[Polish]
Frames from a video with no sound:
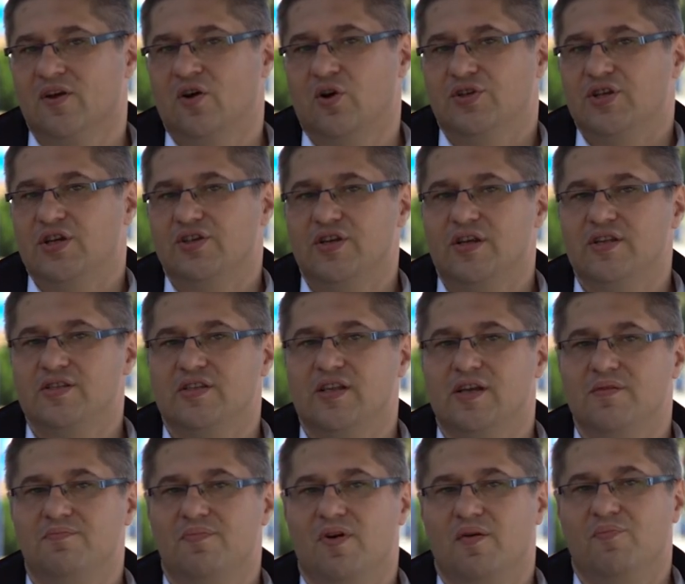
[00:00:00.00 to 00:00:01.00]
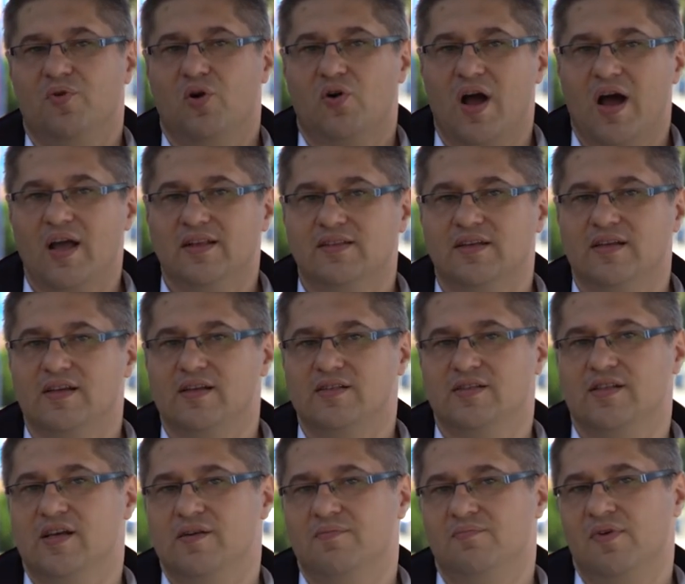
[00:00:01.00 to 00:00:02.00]
Chociaż jestem bogaty,
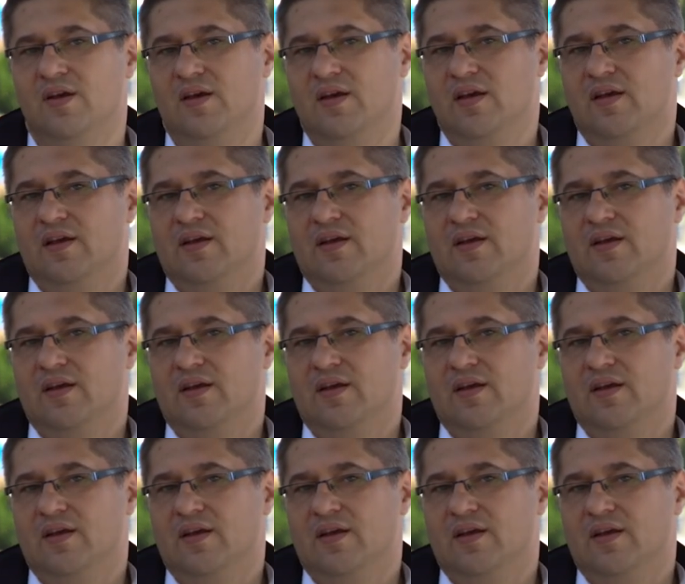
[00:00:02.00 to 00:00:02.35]
jestem